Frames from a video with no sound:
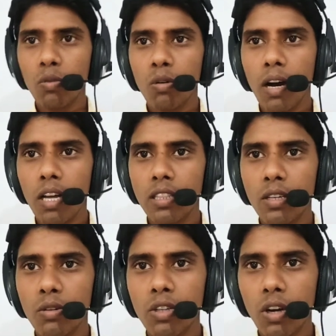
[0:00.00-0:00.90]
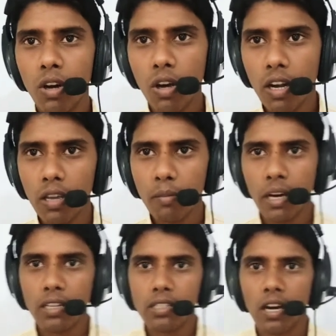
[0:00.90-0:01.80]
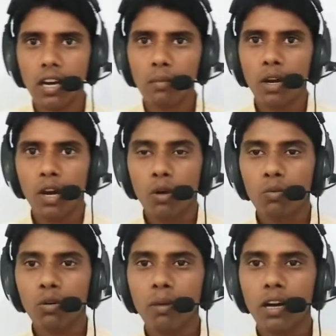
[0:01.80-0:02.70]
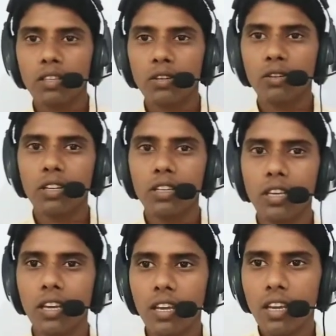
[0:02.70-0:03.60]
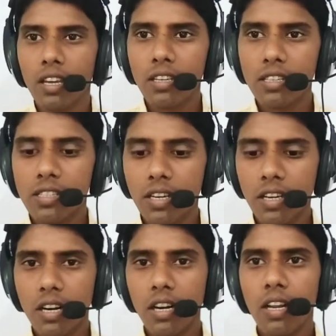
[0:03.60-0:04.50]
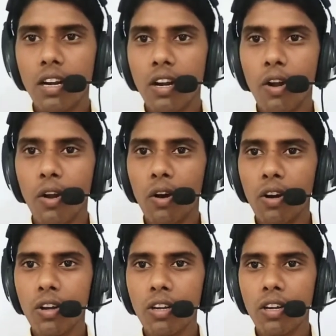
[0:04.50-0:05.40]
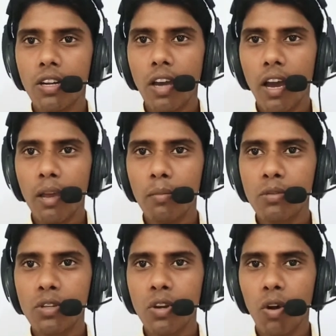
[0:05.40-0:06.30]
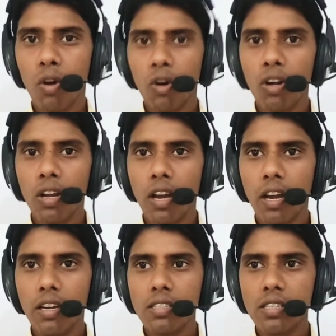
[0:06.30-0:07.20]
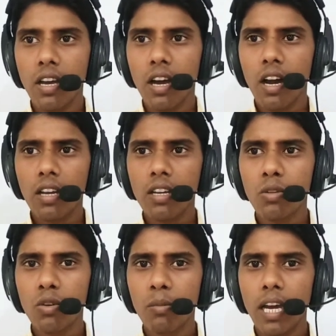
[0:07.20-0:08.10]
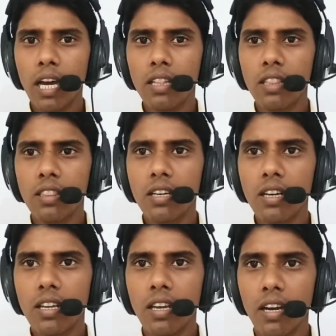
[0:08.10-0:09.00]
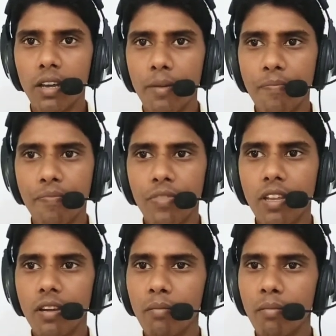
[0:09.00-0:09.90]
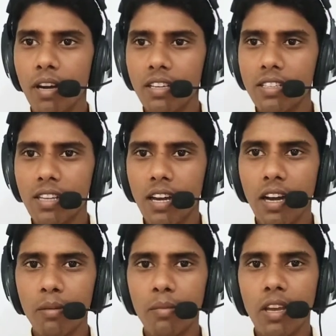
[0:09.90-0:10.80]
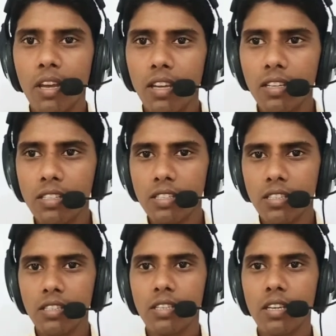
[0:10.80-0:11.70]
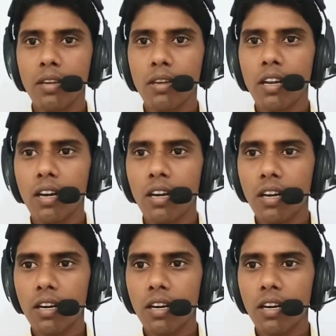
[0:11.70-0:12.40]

वो बातें कुछ और नहीं भाई साहब वो बातें होंगी ये कि सर नॉन टाइप्स नॉन काइंड्स आखिर दोनों में अंतर क्या है भाई साहब इस चीज़ के ना